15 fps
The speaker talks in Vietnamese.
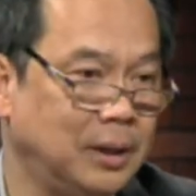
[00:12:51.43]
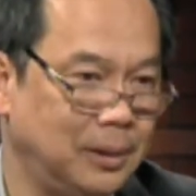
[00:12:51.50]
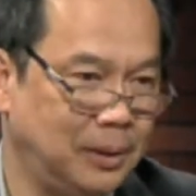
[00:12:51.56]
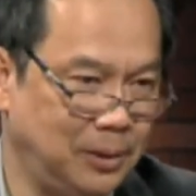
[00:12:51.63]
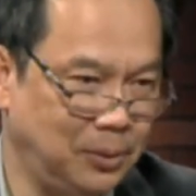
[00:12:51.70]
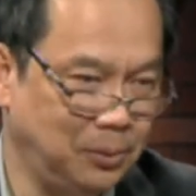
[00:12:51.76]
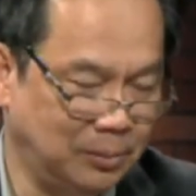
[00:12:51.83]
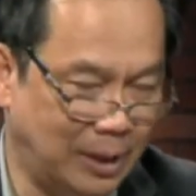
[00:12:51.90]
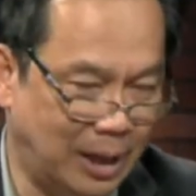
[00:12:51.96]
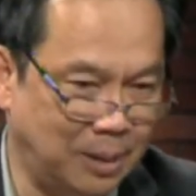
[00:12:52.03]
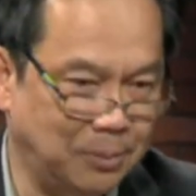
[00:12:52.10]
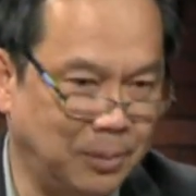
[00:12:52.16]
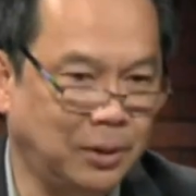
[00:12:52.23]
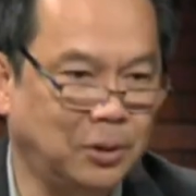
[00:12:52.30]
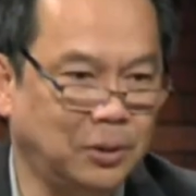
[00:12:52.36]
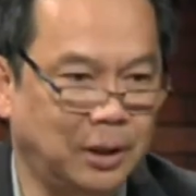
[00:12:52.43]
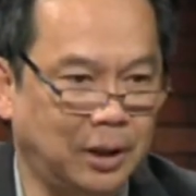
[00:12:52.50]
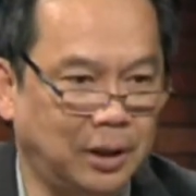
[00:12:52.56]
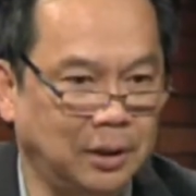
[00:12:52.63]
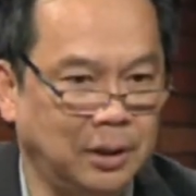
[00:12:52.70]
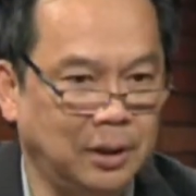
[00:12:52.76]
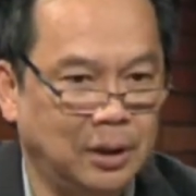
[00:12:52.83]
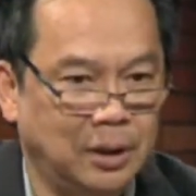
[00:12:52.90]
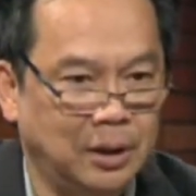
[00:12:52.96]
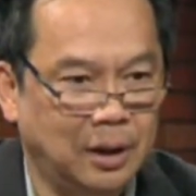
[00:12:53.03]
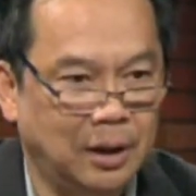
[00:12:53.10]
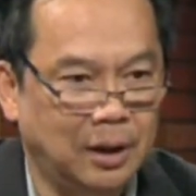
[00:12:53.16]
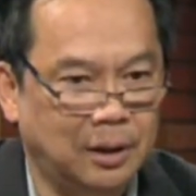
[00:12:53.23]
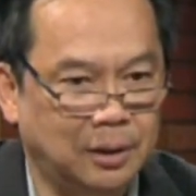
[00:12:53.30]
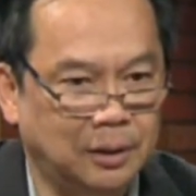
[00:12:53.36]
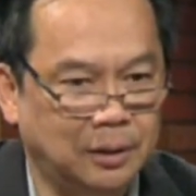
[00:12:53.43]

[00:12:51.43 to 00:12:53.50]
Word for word: thì chúng ta mới có thể uh,